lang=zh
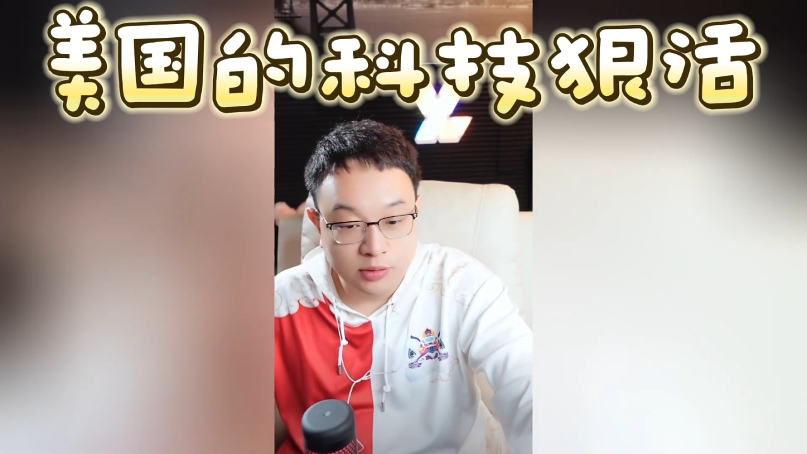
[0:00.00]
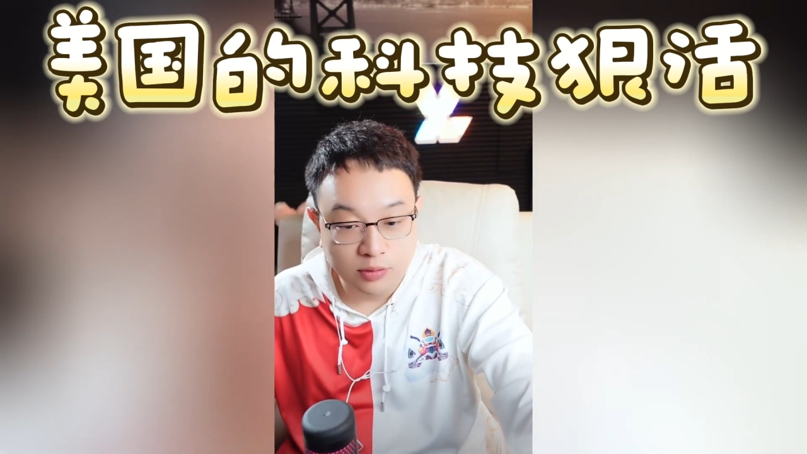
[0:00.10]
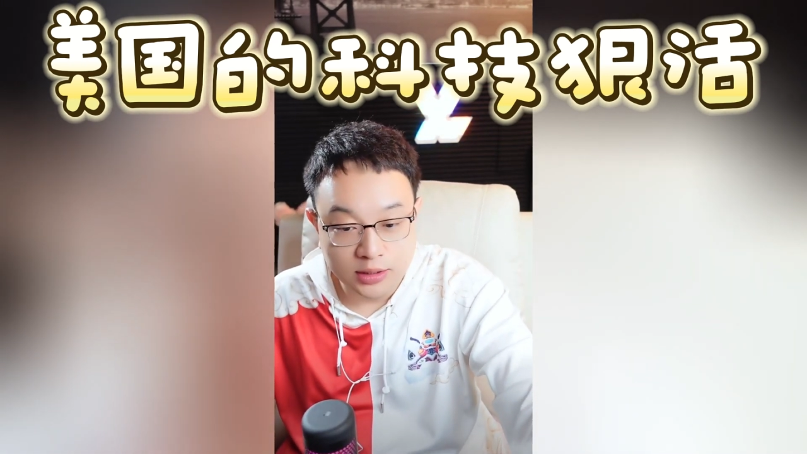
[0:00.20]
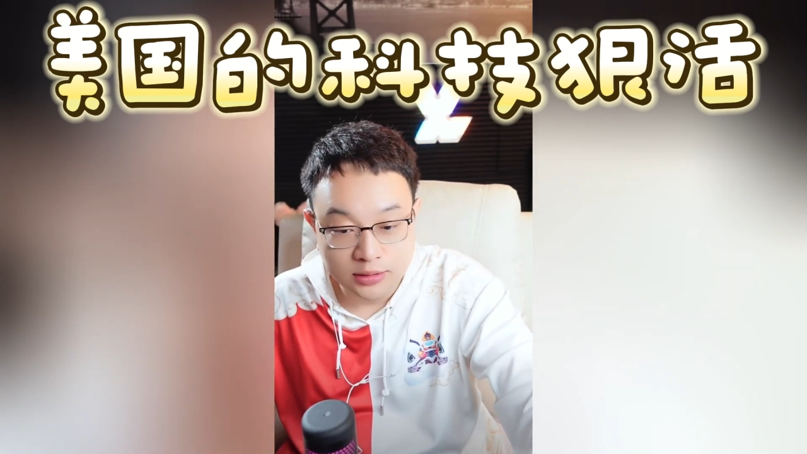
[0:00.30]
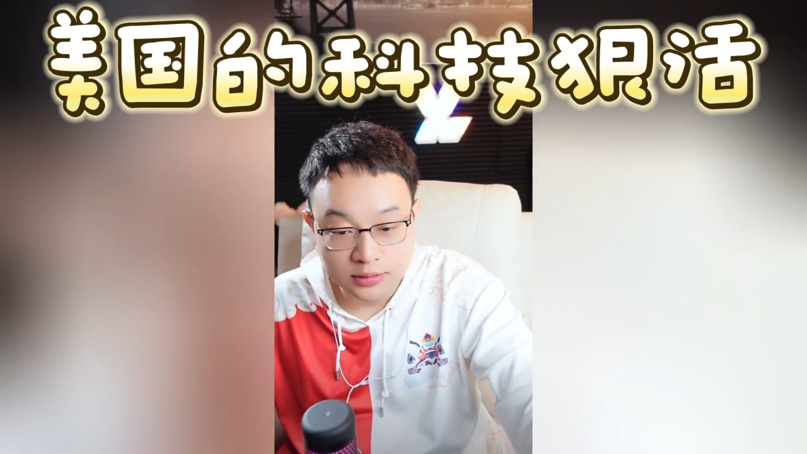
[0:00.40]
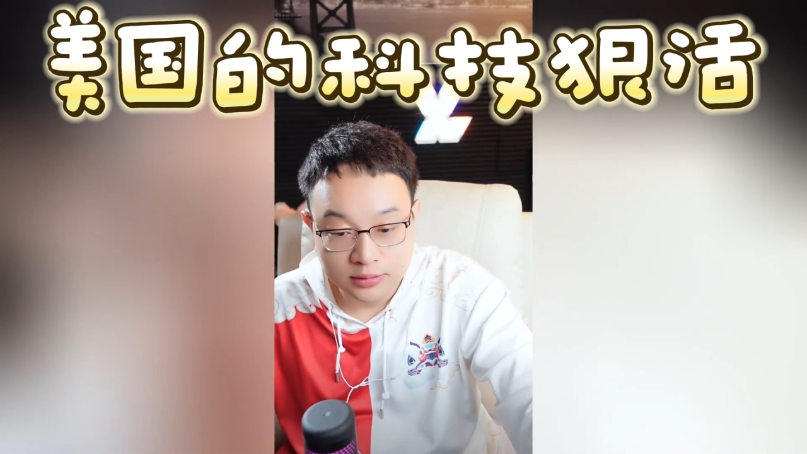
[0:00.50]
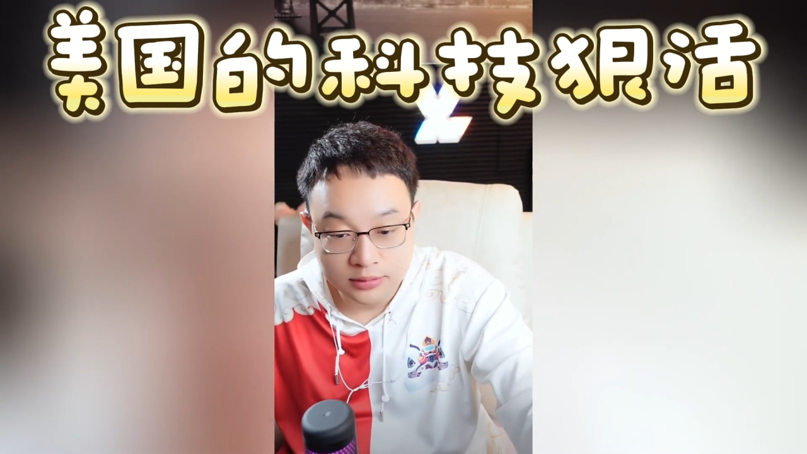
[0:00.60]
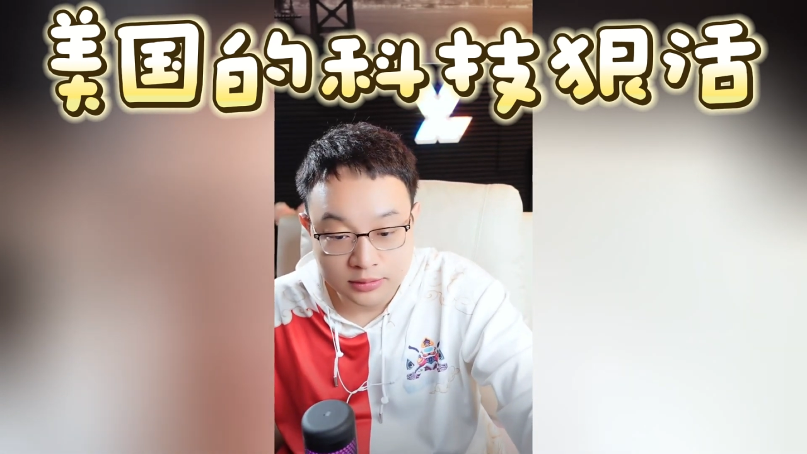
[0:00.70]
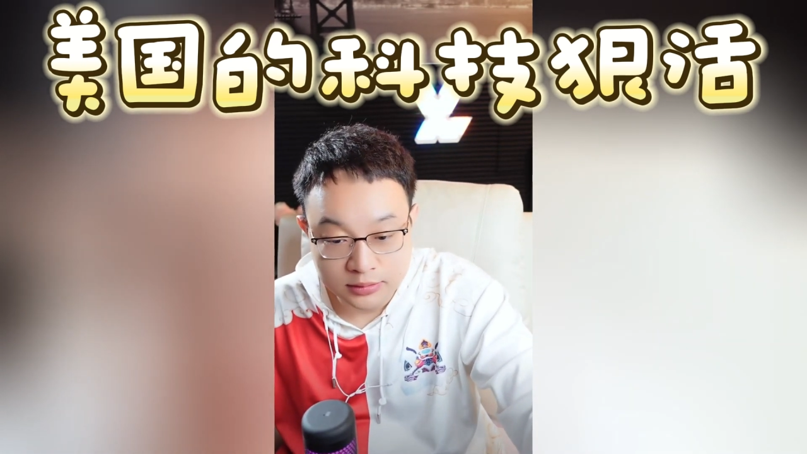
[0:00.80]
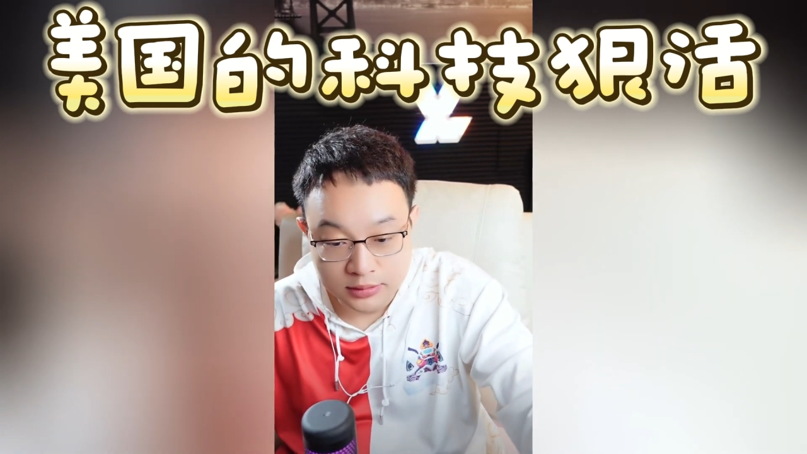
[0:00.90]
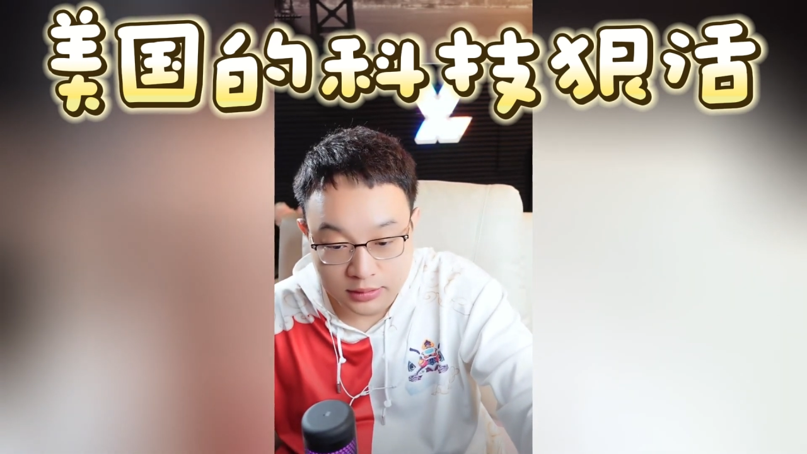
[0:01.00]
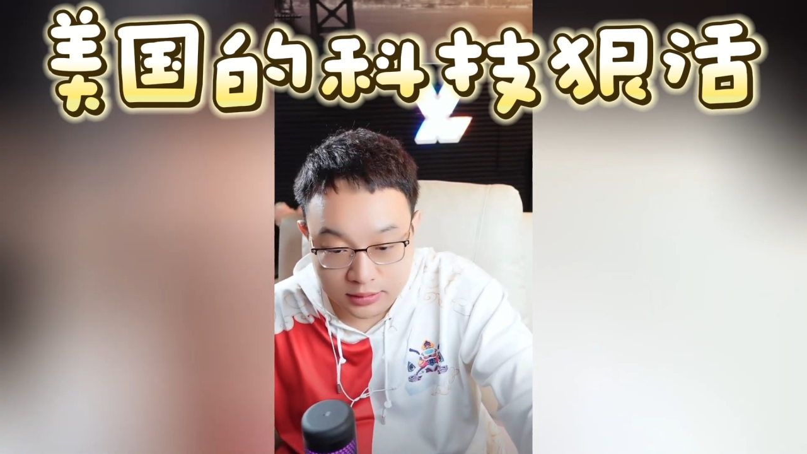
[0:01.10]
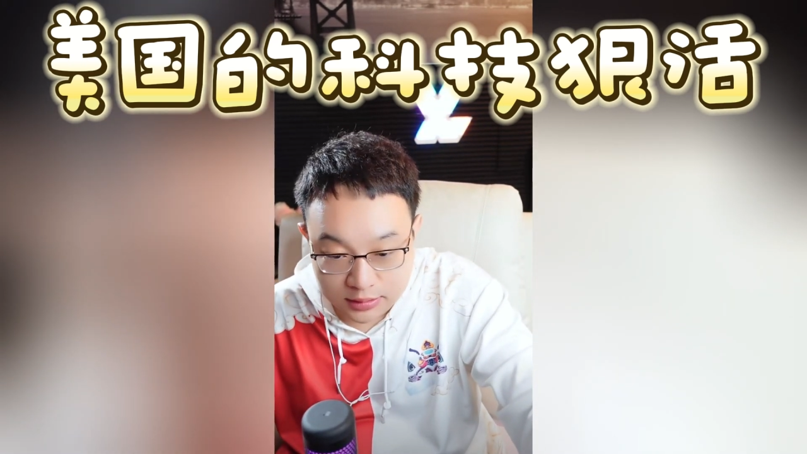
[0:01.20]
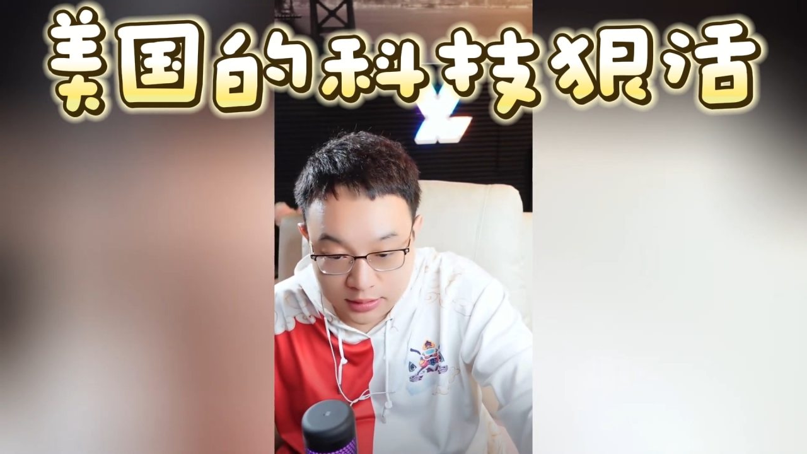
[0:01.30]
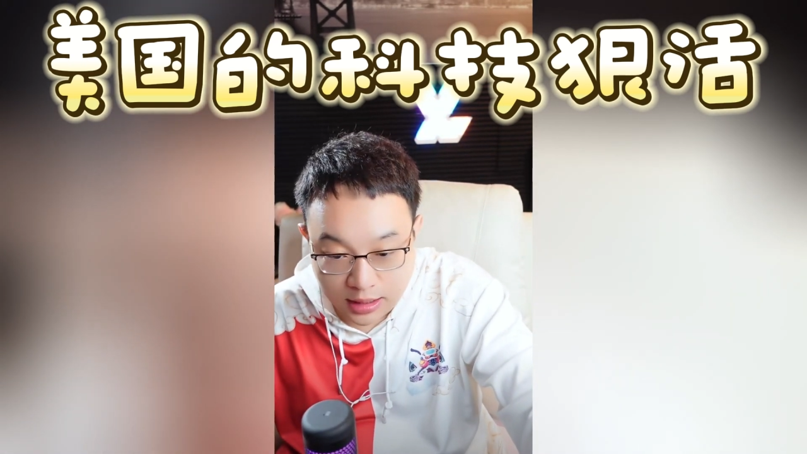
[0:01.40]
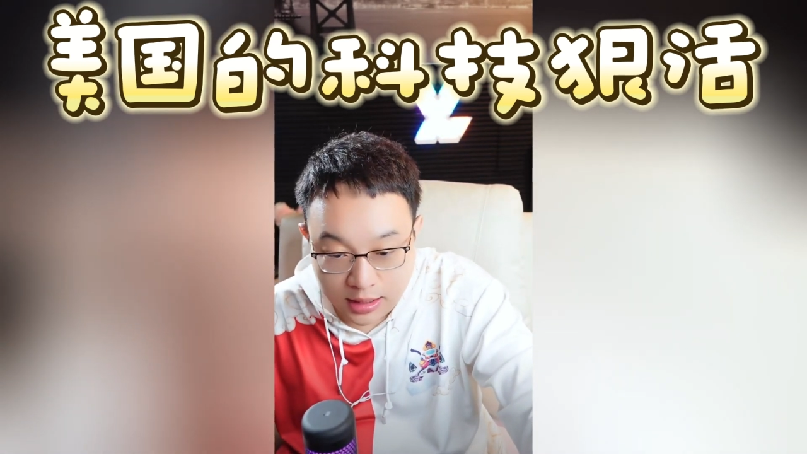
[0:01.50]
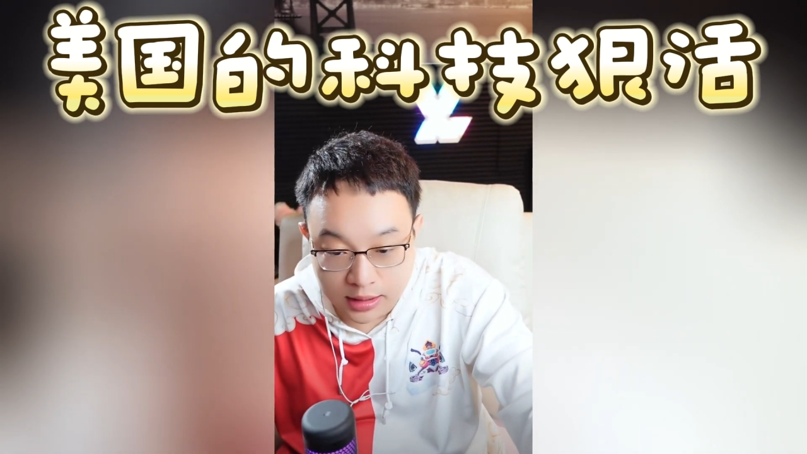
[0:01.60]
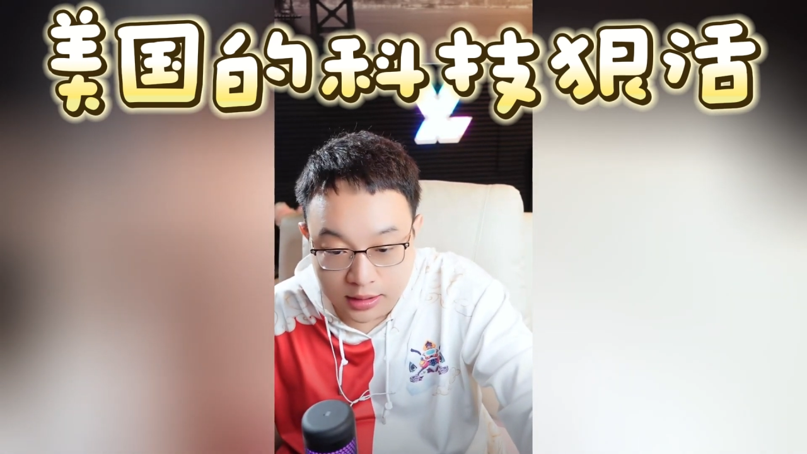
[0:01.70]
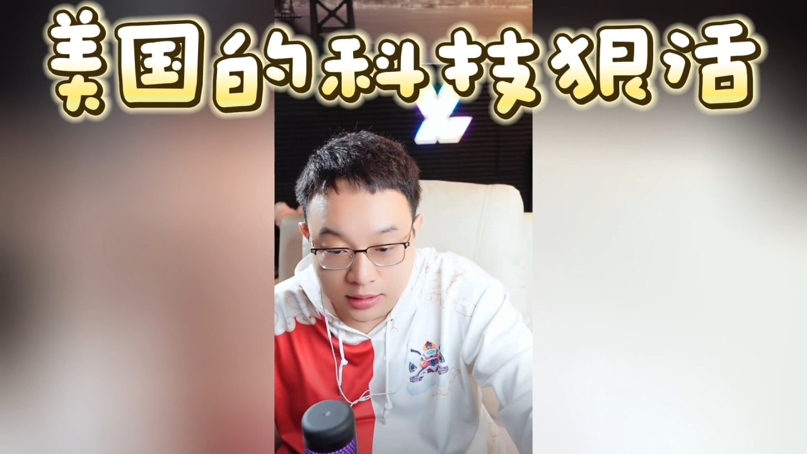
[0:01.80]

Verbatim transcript: 活给打开啊！